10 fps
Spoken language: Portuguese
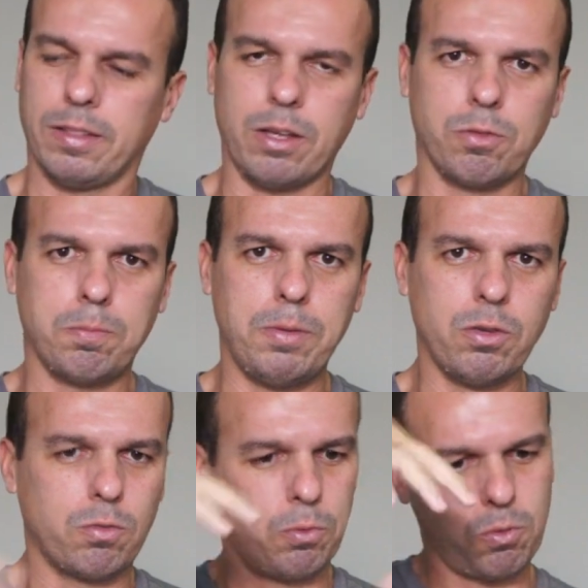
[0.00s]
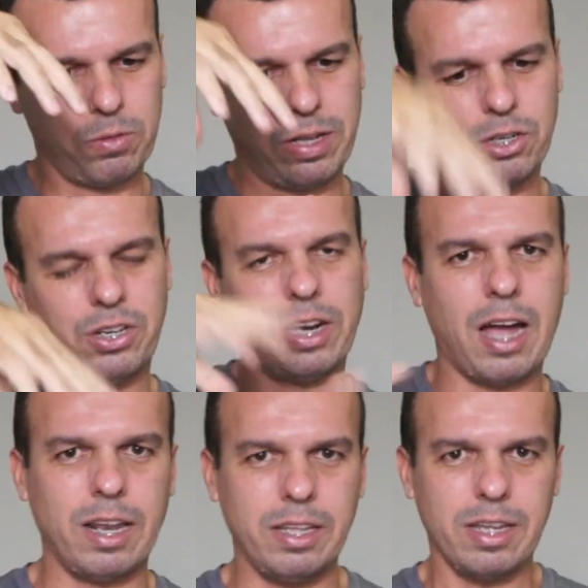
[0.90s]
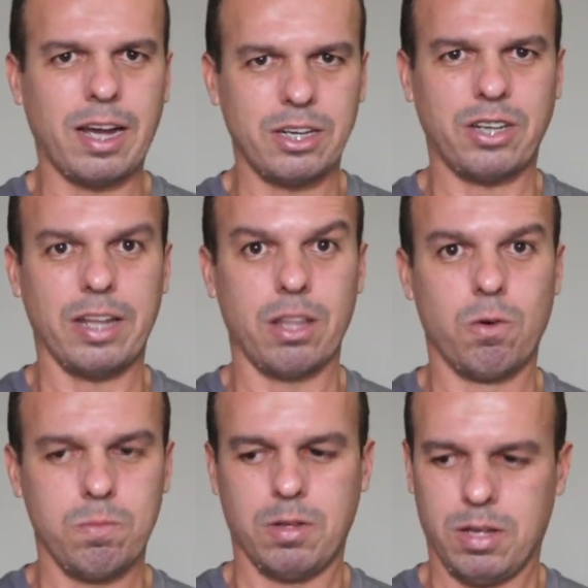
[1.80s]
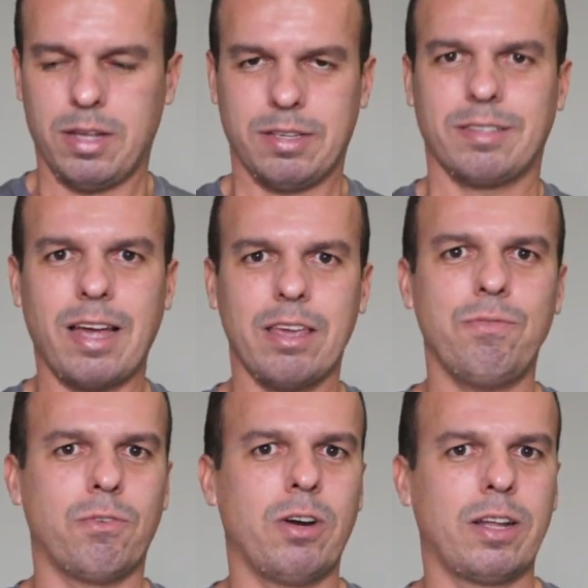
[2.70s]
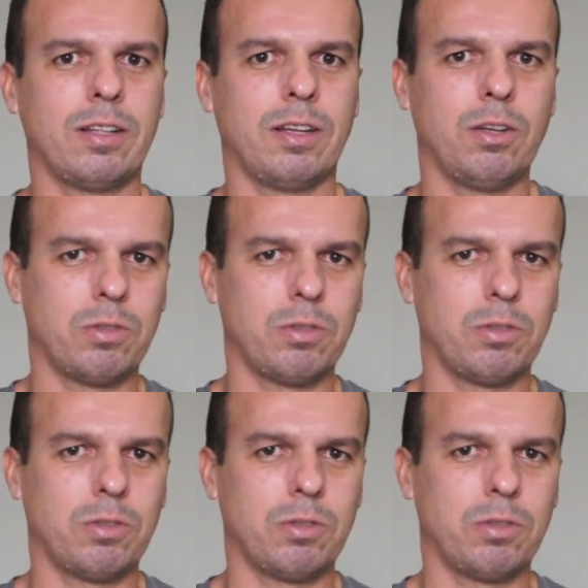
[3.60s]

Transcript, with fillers: tem uns pinos para o container chegar ali, encaixar e não sair fora, entendeu?